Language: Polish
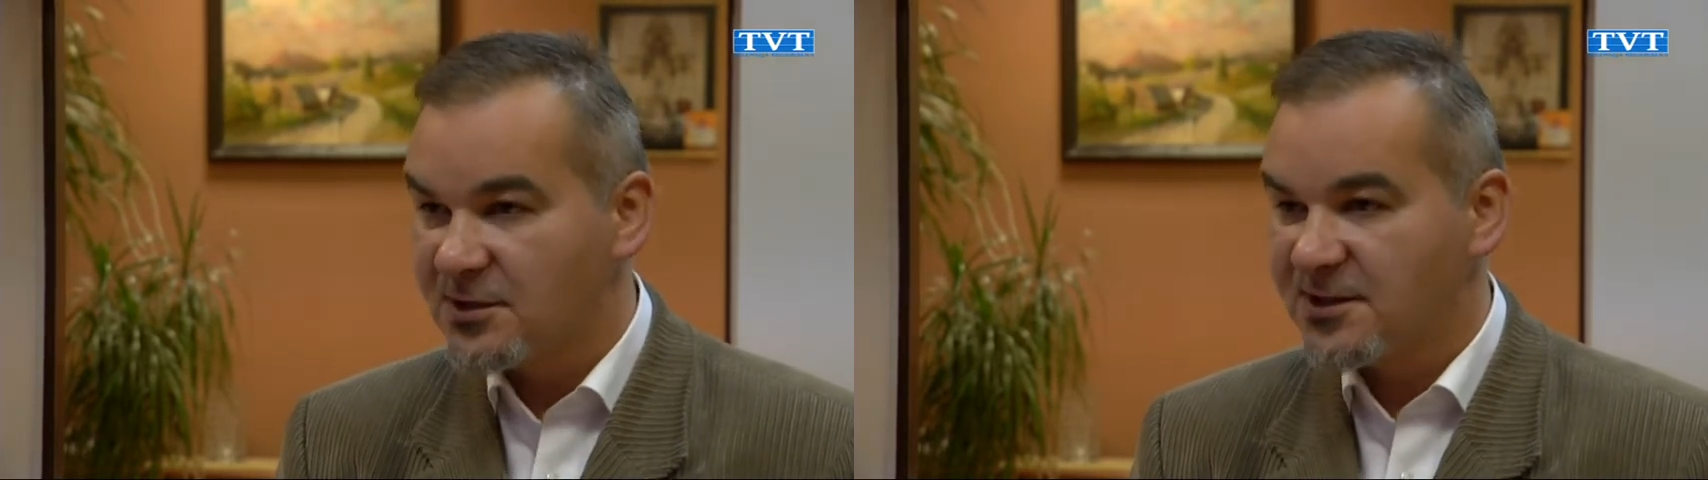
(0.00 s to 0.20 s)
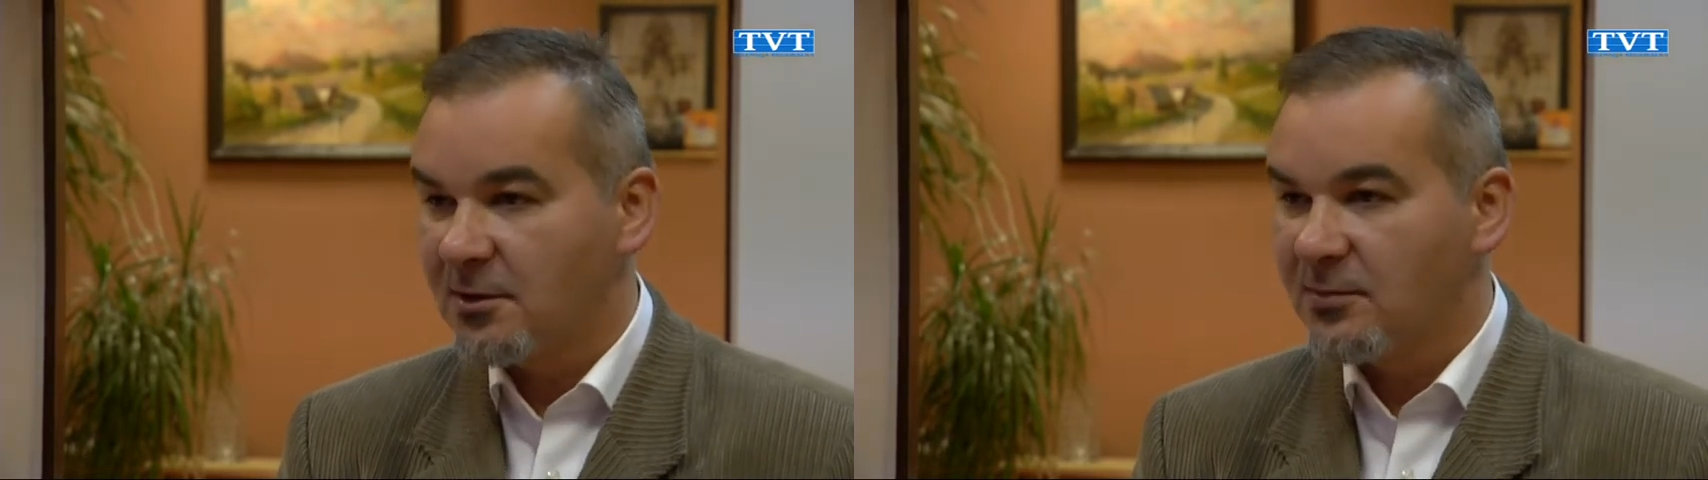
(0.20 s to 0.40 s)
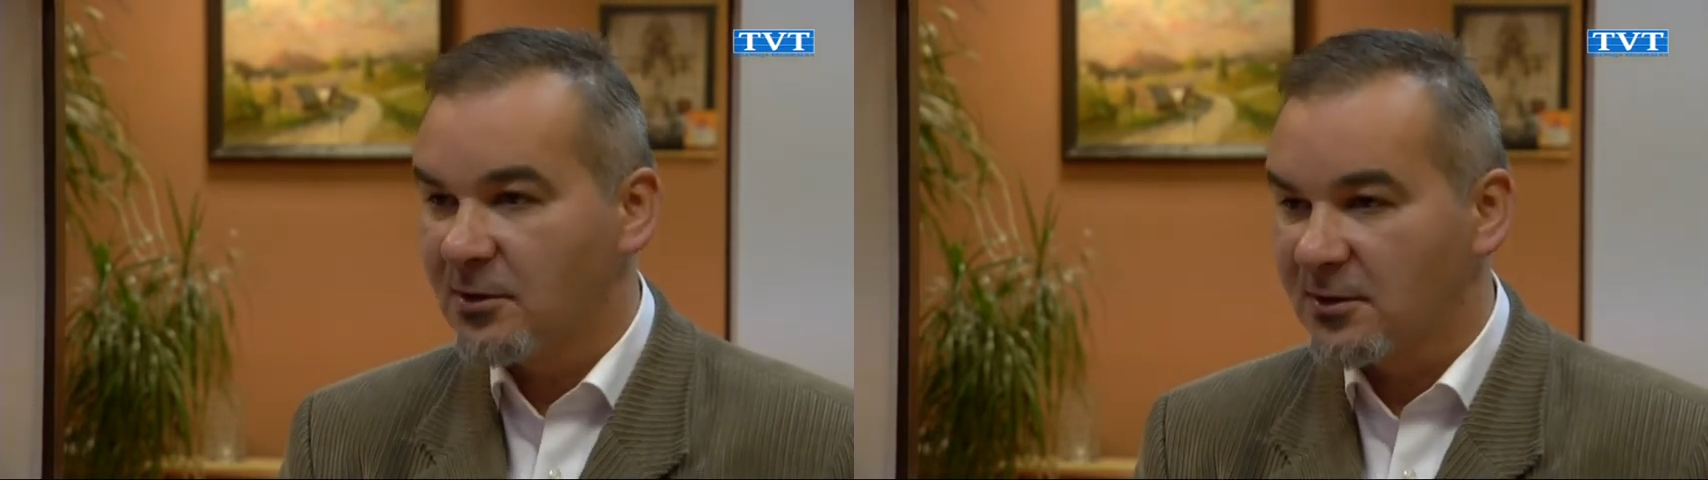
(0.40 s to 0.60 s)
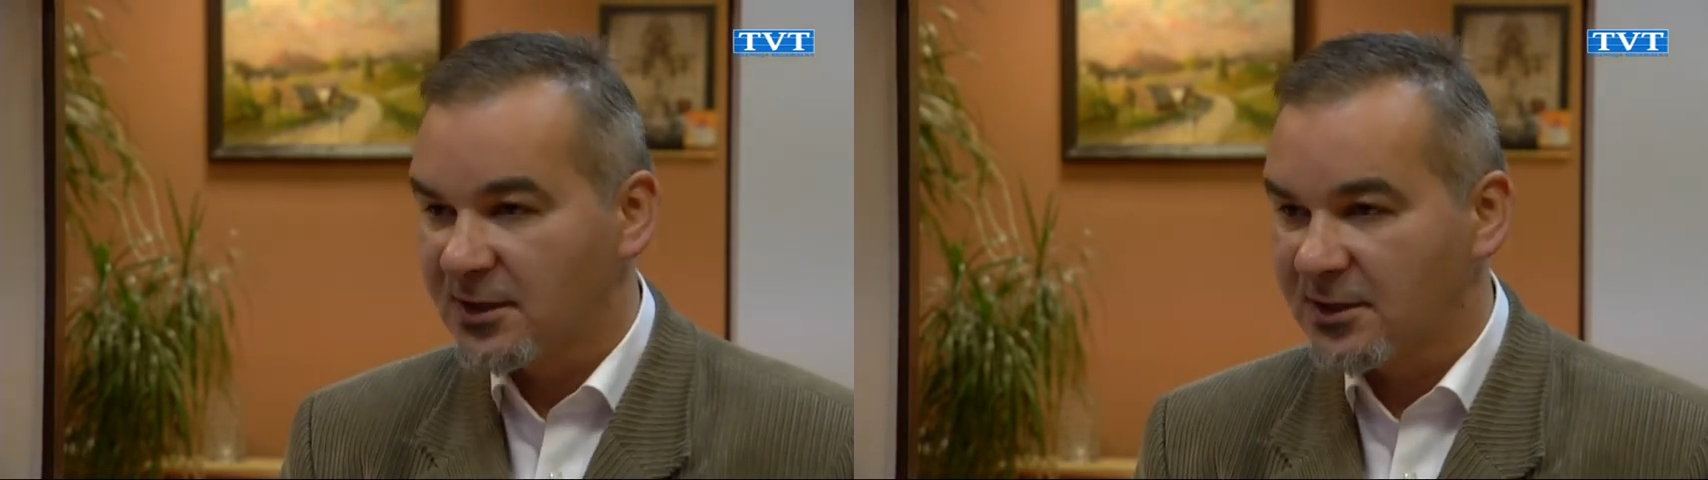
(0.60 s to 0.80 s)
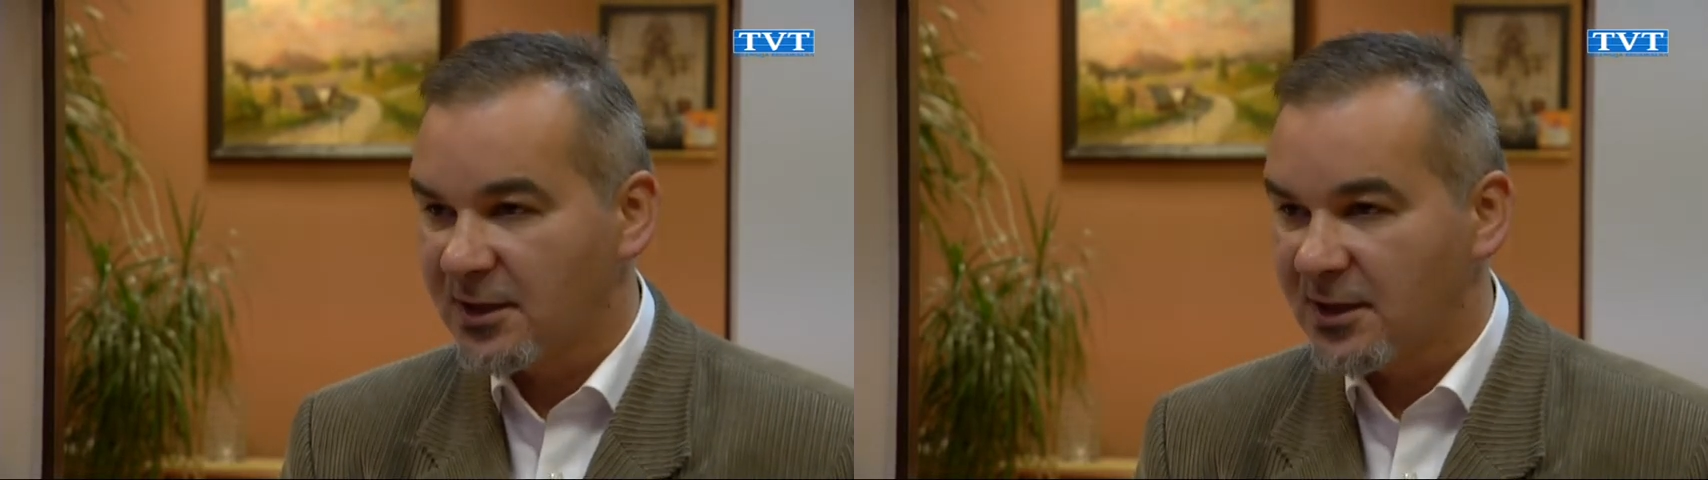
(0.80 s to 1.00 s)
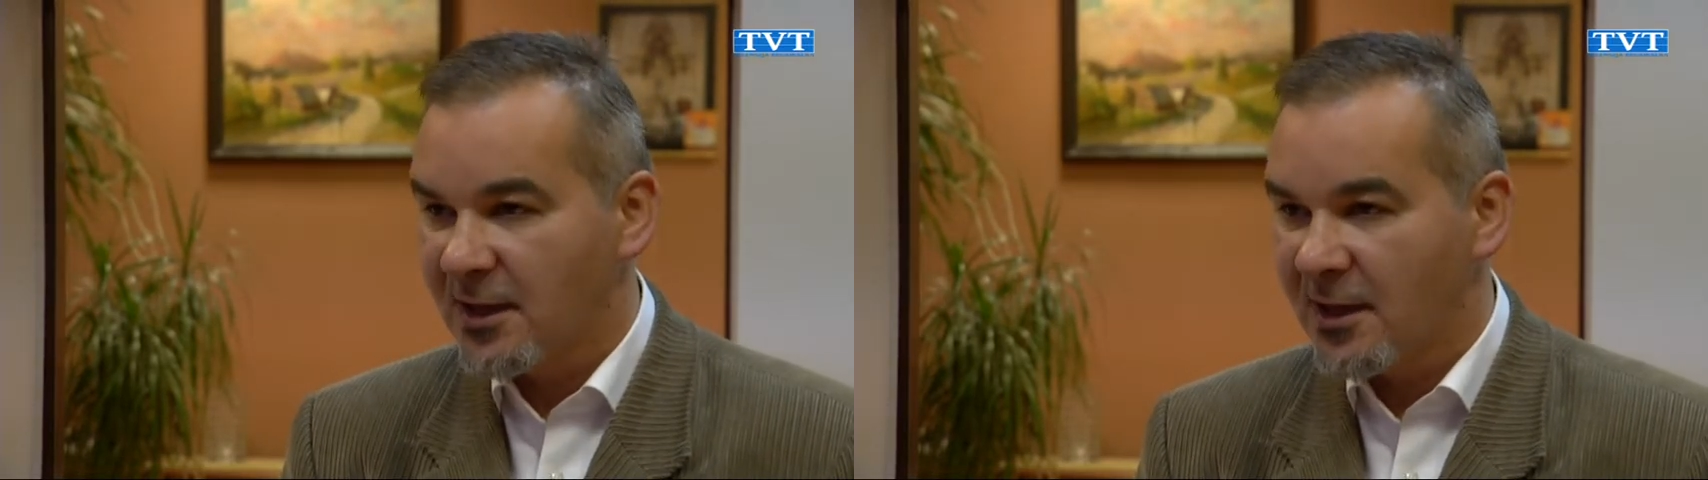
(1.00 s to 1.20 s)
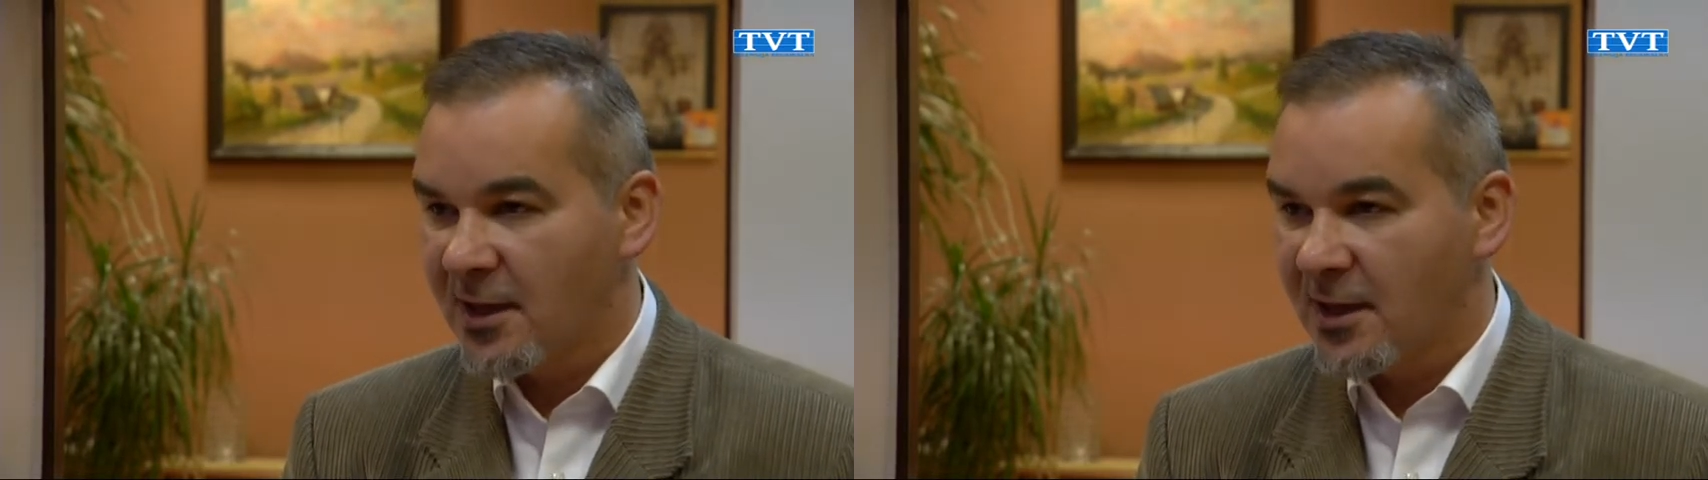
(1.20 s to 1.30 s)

dostałyby konkretne